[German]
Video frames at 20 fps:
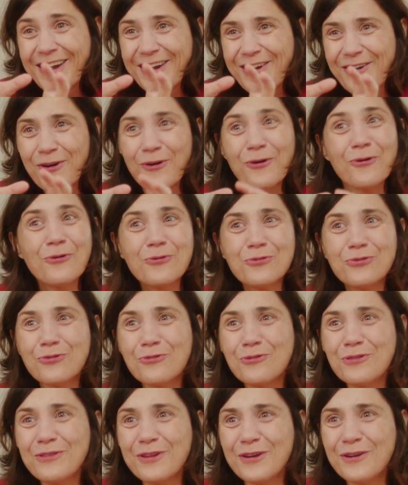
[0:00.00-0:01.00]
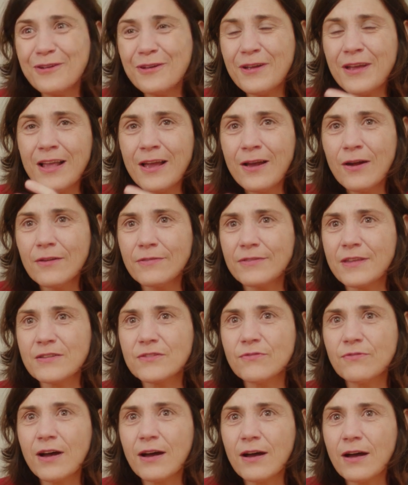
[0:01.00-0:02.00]
äh, Rotunde,
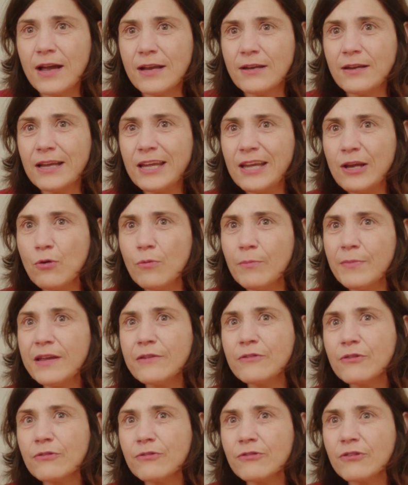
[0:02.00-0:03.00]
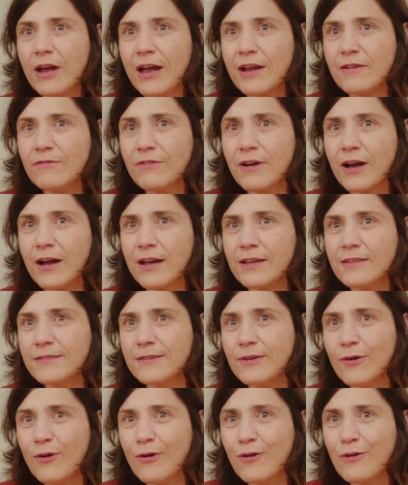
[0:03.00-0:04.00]
das war eine geometrische Einfachheit,
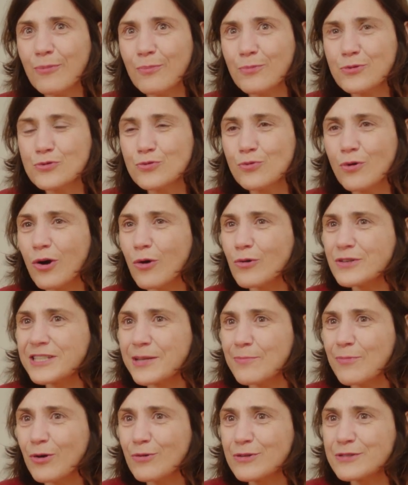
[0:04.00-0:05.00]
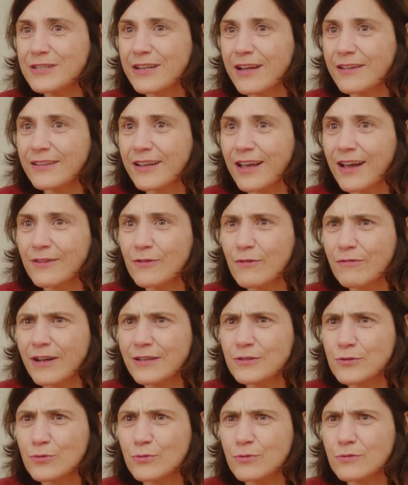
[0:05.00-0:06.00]
die auch Besucher aus dem Ausland, gerade
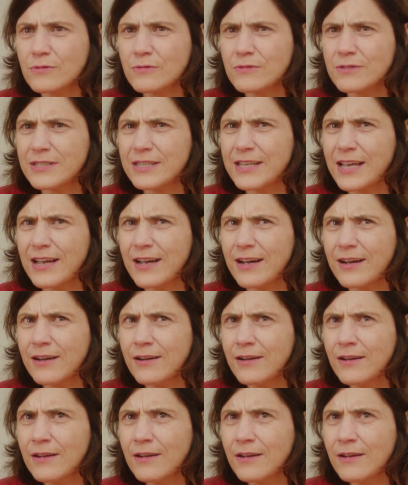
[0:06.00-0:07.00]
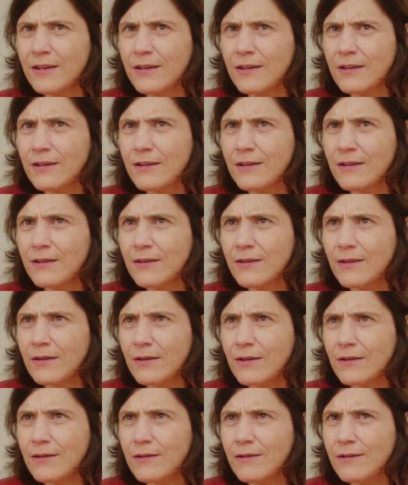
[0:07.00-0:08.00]
Franzosen, sehr
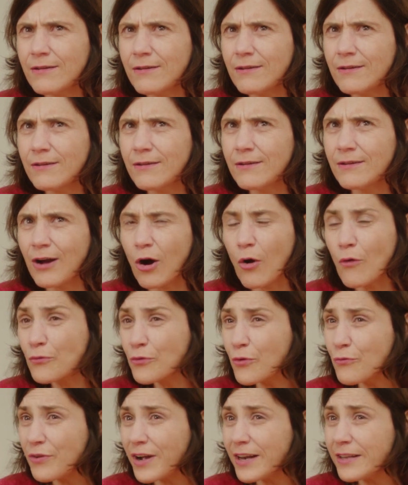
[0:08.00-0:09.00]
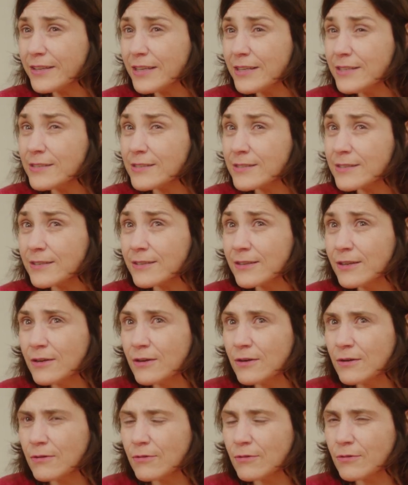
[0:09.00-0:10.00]
äh, aufgefallen ist
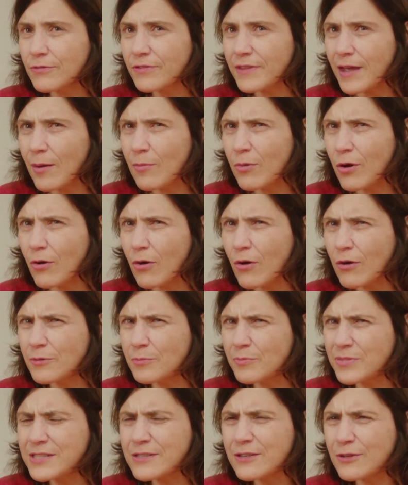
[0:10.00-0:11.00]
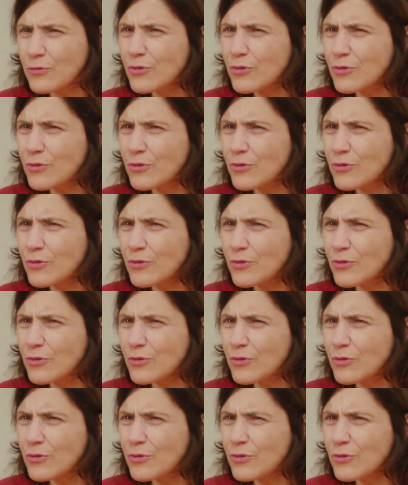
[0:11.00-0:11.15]
und aber auch ein bisschen